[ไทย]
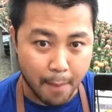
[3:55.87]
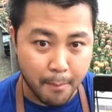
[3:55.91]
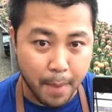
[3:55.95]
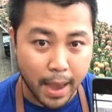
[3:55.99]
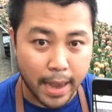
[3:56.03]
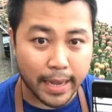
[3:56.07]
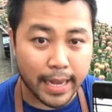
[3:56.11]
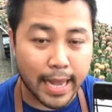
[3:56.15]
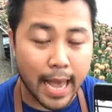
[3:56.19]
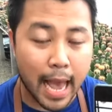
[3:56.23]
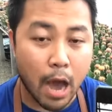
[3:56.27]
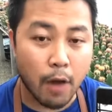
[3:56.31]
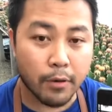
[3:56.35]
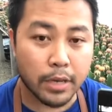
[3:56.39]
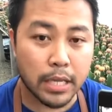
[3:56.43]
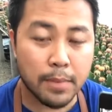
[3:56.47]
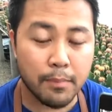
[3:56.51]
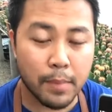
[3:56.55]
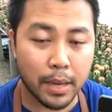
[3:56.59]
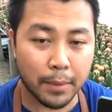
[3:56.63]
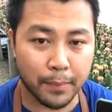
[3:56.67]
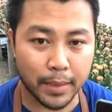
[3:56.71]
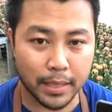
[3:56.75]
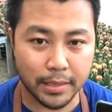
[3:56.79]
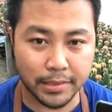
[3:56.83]
หาแบ็กกราว
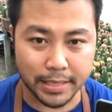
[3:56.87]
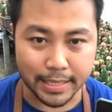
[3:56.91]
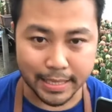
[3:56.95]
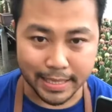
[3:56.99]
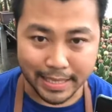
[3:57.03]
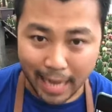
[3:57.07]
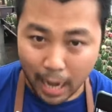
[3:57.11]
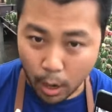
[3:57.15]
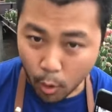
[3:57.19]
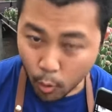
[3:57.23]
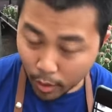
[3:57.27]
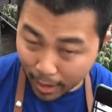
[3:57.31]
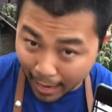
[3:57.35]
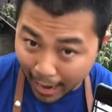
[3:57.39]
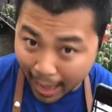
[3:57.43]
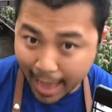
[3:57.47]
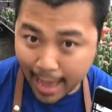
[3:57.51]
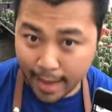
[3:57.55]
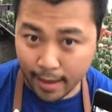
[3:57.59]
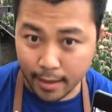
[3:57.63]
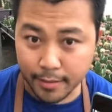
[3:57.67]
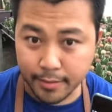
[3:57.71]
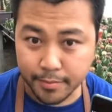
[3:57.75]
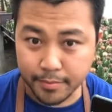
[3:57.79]
ที่มันเป็นสีเทากลา